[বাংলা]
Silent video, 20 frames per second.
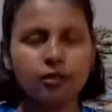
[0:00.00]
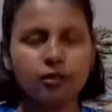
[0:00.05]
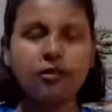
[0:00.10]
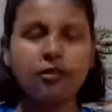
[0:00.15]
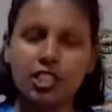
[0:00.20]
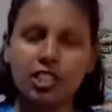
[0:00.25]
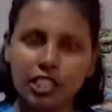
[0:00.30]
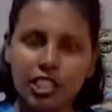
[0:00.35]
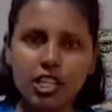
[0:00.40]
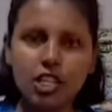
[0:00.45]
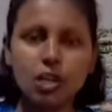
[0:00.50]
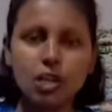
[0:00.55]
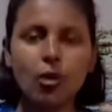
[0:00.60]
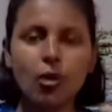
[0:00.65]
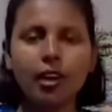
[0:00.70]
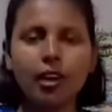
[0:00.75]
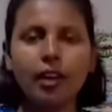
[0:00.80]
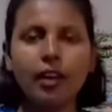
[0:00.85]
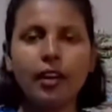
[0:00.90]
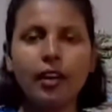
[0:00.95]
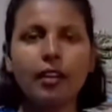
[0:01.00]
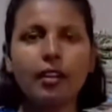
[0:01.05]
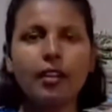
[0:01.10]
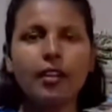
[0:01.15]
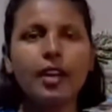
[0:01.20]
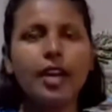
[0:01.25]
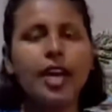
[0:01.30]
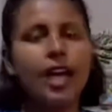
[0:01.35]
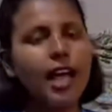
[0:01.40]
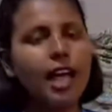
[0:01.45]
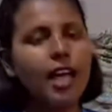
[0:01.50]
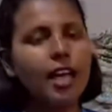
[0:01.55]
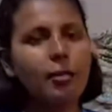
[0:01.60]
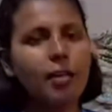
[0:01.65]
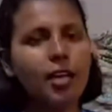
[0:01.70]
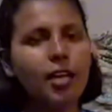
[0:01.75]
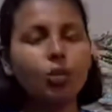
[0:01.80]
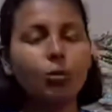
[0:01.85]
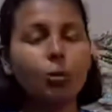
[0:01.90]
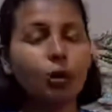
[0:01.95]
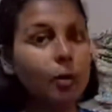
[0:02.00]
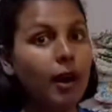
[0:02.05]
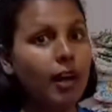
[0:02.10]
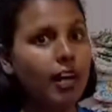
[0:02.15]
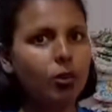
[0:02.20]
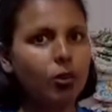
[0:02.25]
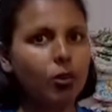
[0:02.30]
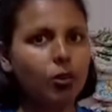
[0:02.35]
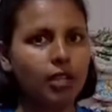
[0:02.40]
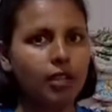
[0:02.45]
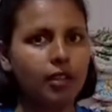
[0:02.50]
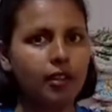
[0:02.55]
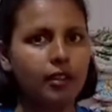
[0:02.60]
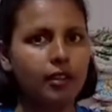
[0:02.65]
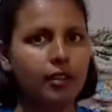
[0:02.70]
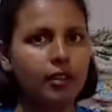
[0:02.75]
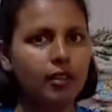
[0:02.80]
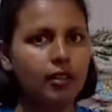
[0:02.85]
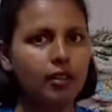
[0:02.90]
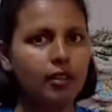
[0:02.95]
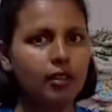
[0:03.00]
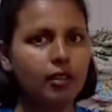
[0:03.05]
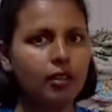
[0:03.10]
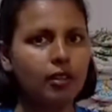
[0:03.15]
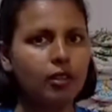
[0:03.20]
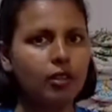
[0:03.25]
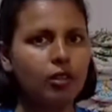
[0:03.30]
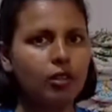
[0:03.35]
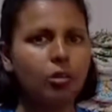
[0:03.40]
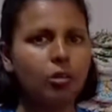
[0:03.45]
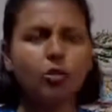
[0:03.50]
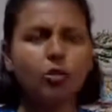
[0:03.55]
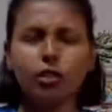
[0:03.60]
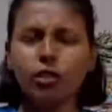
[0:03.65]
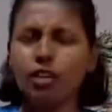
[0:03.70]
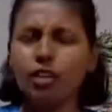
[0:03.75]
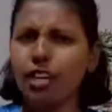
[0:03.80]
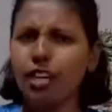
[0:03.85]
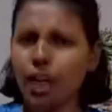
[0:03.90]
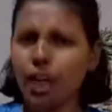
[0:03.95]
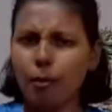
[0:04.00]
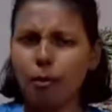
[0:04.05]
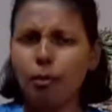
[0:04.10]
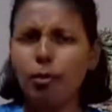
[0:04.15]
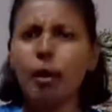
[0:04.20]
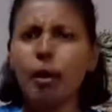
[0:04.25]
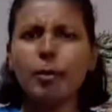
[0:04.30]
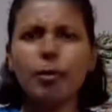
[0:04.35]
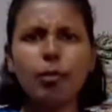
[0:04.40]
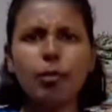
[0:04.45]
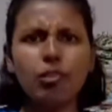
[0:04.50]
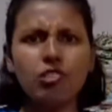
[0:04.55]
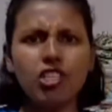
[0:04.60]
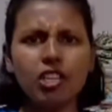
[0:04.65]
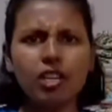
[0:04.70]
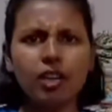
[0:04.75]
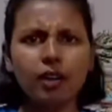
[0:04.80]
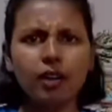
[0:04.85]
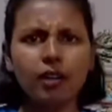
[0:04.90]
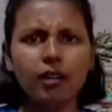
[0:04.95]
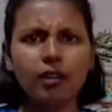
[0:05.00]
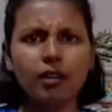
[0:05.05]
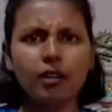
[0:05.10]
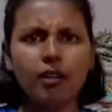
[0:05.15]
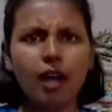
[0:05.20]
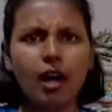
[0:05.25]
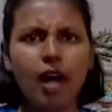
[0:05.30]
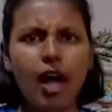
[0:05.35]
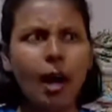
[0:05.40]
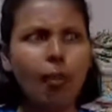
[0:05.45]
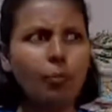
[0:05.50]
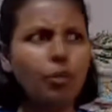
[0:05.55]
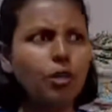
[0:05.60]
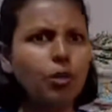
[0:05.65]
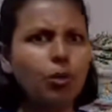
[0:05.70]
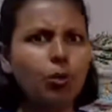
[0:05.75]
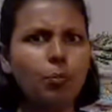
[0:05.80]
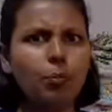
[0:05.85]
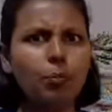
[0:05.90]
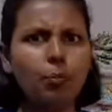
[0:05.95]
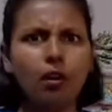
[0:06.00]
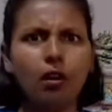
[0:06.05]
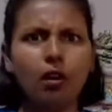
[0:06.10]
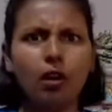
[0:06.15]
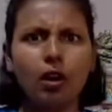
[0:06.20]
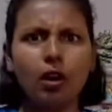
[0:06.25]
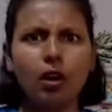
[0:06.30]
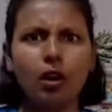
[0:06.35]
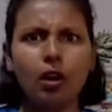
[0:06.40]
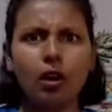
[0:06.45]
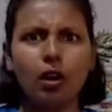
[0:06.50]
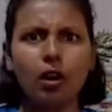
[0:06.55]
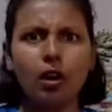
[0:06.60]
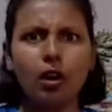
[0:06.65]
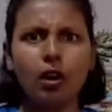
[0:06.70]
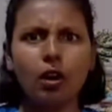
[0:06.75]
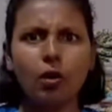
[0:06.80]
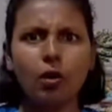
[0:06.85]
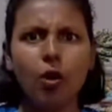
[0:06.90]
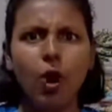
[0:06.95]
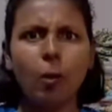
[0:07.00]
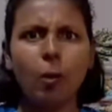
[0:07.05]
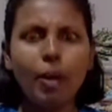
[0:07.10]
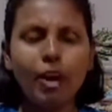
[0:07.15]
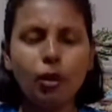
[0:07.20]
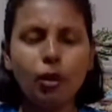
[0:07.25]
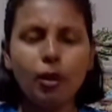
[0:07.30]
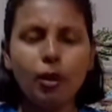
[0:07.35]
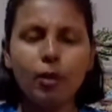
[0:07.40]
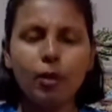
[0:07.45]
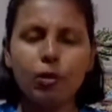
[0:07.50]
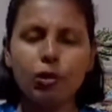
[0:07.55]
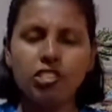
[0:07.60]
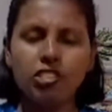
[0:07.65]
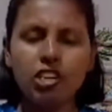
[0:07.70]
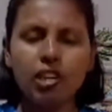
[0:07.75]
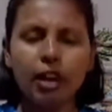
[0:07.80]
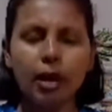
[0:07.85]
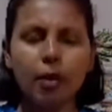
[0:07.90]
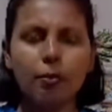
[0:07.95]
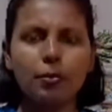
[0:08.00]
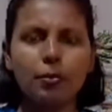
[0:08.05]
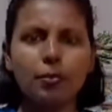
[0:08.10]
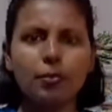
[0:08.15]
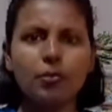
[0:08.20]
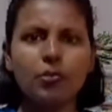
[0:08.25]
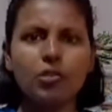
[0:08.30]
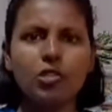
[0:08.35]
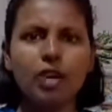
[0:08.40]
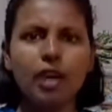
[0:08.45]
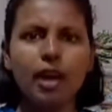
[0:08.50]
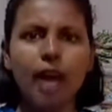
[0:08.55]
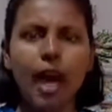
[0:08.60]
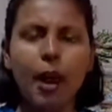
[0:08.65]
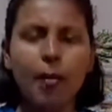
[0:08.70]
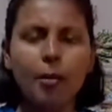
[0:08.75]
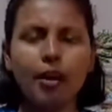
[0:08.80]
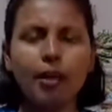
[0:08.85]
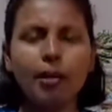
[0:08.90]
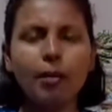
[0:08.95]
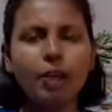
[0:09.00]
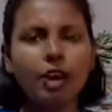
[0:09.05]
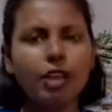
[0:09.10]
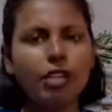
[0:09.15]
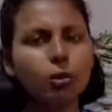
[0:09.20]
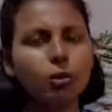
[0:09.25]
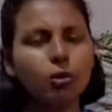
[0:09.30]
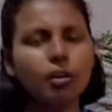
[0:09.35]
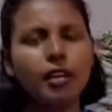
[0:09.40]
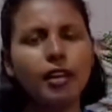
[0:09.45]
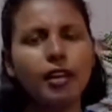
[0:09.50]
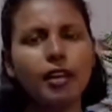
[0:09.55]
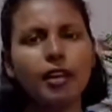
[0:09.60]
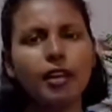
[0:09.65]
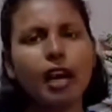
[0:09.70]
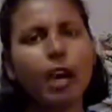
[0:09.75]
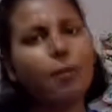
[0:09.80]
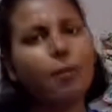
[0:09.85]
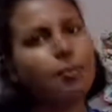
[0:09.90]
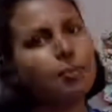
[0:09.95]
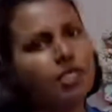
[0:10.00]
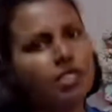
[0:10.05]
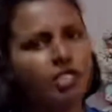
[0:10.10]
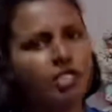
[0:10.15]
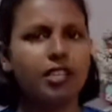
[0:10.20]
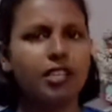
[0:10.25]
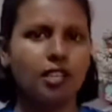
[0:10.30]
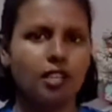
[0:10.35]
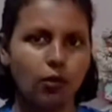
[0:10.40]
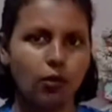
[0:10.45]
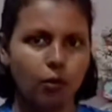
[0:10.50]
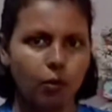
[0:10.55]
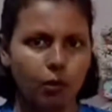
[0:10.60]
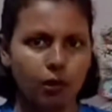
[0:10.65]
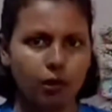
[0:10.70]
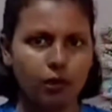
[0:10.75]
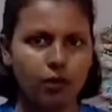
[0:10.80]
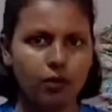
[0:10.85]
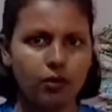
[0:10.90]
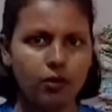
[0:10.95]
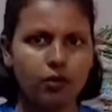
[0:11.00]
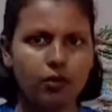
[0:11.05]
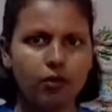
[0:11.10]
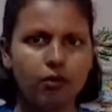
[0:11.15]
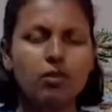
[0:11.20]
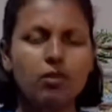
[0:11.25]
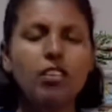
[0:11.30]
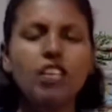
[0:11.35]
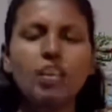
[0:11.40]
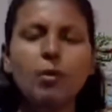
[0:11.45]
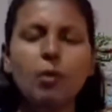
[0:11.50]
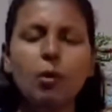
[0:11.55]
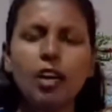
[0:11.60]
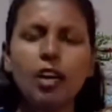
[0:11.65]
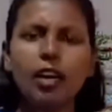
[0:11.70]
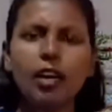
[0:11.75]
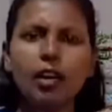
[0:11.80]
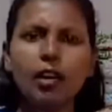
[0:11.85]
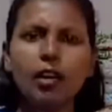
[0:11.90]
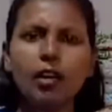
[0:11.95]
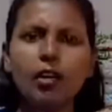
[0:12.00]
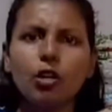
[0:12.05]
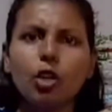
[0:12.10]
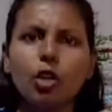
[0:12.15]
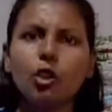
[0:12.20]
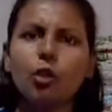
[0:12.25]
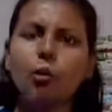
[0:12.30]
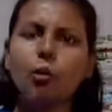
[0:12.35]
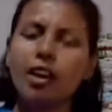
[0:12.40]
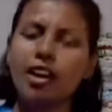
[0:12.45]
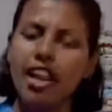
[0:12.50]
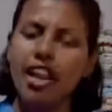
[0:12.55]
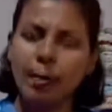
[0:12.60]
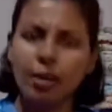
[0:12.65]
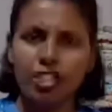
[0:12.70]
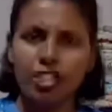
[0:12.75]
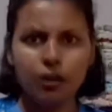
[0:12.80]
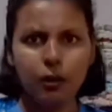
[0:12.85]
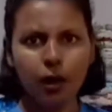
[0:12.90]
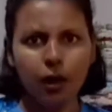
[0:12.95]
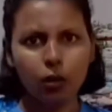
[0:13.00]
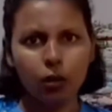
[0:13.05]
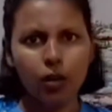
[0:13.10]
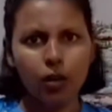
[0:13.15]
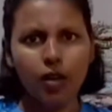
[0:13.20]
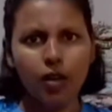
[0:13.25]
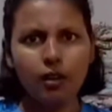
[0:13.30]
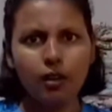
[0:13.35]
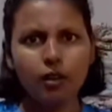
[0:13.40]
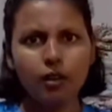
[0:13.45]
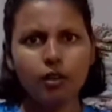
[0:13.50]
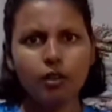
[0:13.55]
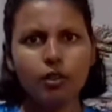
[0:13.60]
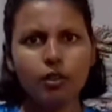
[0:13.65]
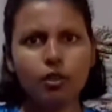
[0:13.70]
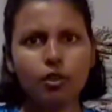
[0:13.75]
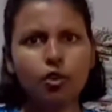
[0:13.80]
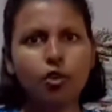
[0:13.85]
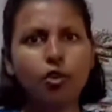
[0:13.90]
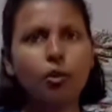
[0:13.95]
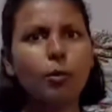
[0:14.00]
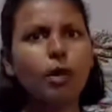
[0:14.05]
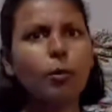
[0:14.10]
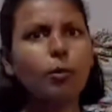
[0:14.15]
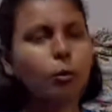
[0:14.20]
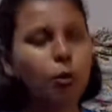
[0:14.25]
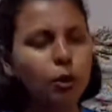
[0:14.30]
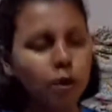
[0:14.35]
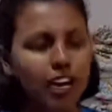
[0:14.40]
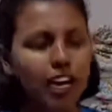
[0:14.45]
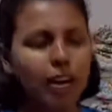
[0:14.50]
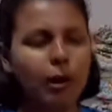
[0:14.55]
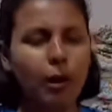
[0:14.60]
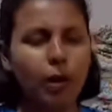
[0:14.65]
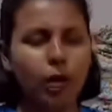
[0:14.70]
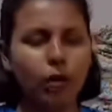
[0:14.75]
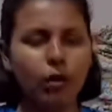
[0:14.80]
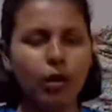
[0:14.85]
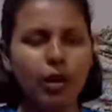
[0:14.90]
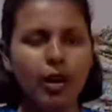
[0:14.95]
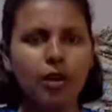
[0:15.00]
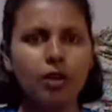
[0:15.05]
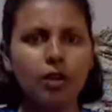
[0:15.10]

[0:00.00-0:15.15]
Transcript: জিজ্ঞেস করে এই মেয়ে তোমার বাড়ি কোথায় তিনি এমনভাবে বলছিলেন আমি খুব অবাক হয়ে বলছিলাম যে আমার বাড়ি কোথায় আপনি জেনে কি করবেন তিনি বললেন তোমার লেবাস ভালো না তোমার পোশাক ভালো না